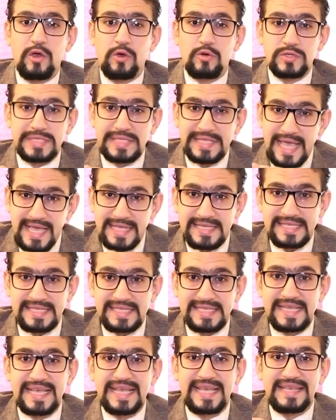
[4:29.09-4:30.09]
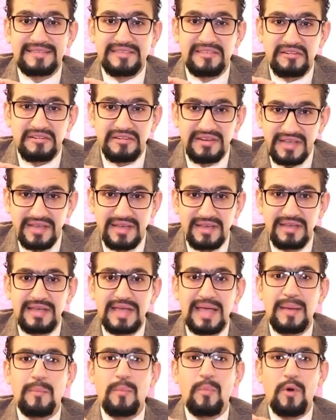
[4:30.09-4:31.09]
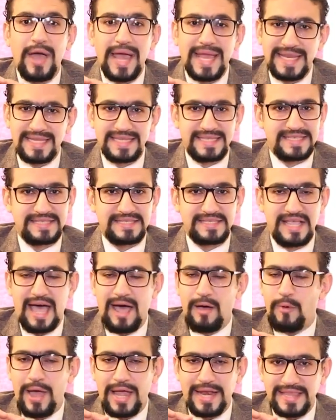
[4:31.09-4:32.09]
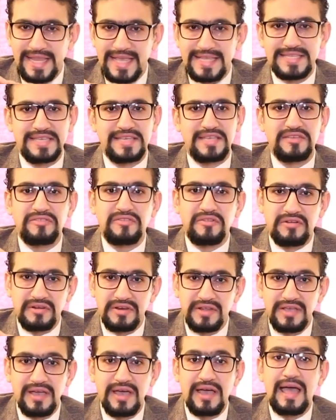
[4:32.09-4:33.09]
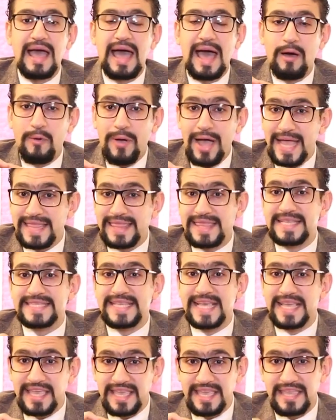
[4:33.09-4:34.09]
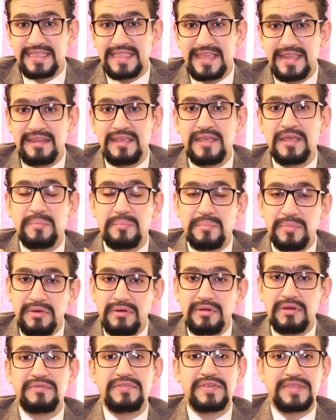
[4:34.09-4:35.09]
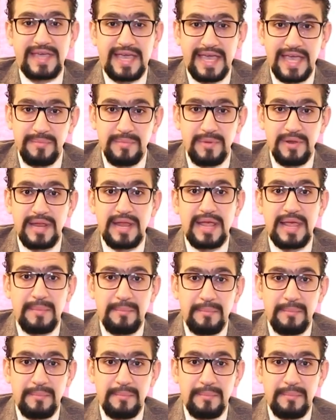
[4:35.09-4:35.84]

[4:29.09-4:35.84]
استاذ تقنيه مهندس او هندسي تقنيه او حد ذكي جدا بيعرف يتعامل